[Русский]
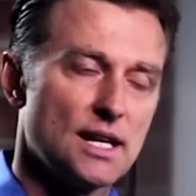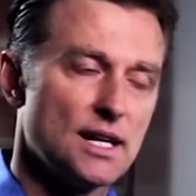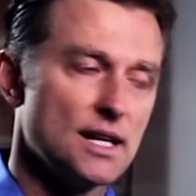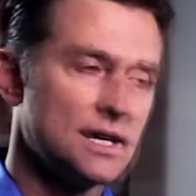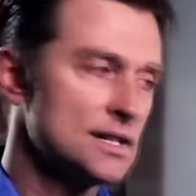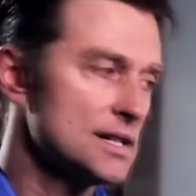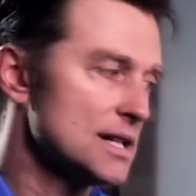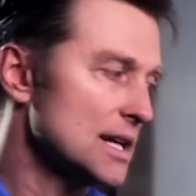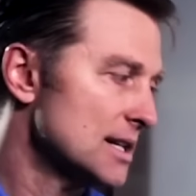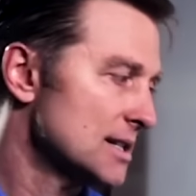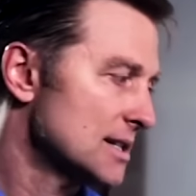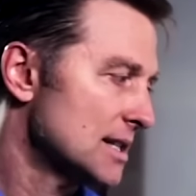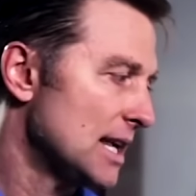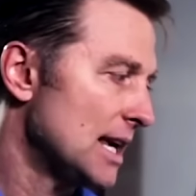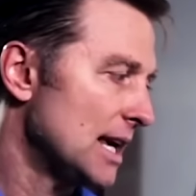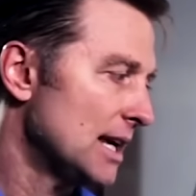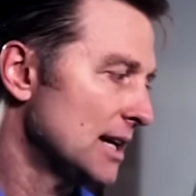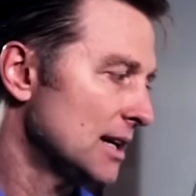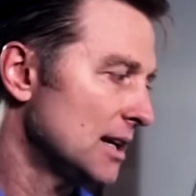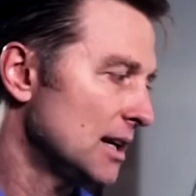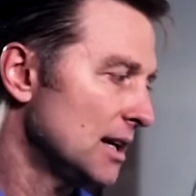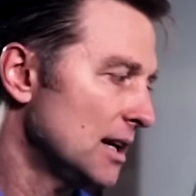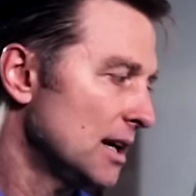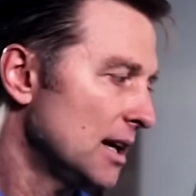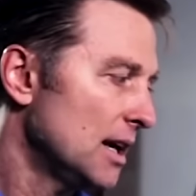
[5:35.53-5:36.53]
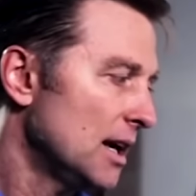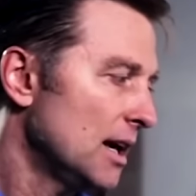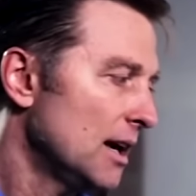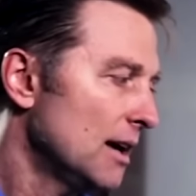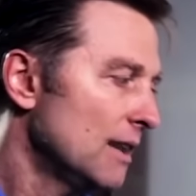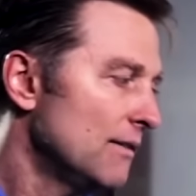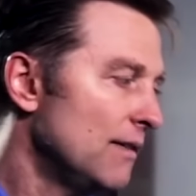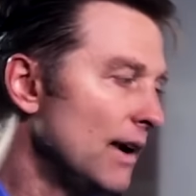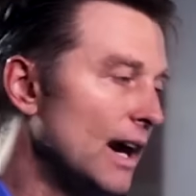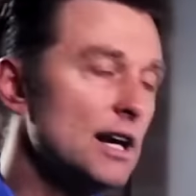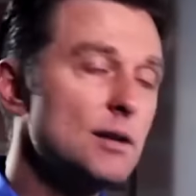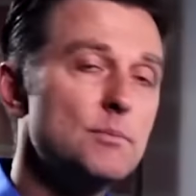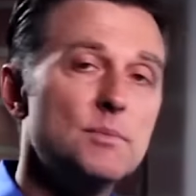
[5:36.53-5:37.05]
что витамин D на самом
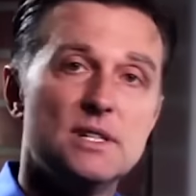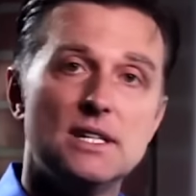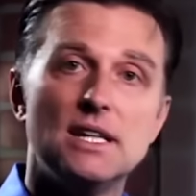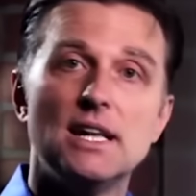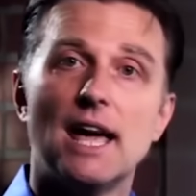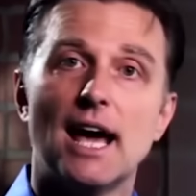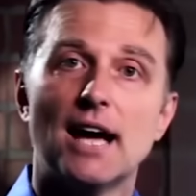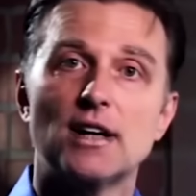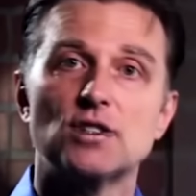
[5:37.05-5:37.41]
деле